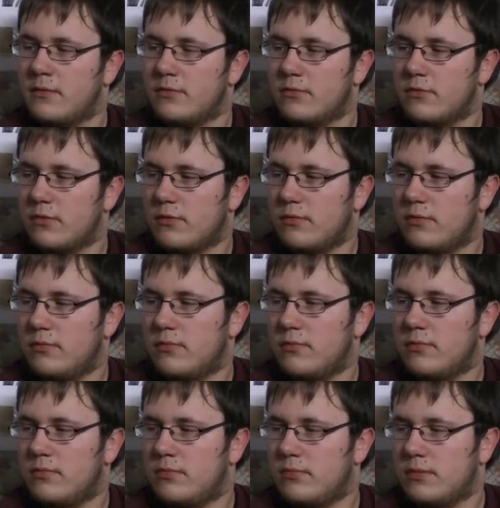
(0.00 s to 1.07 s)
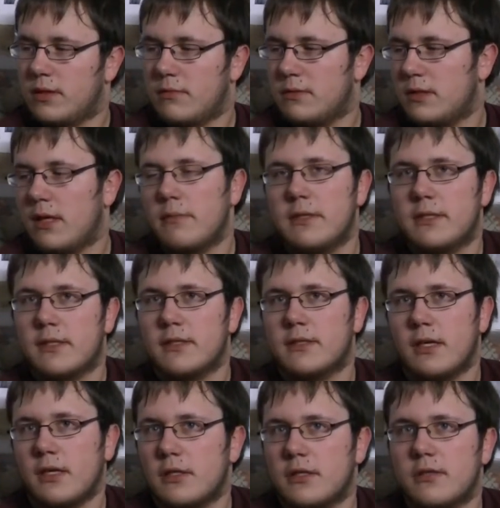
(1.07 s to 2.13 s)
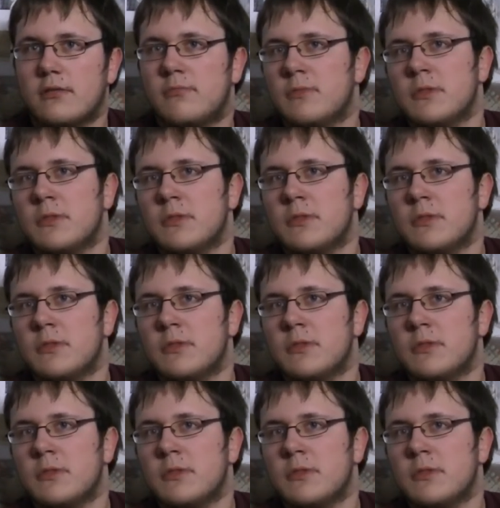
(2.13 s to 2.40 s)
Ja, und damit habe ich es gesagt.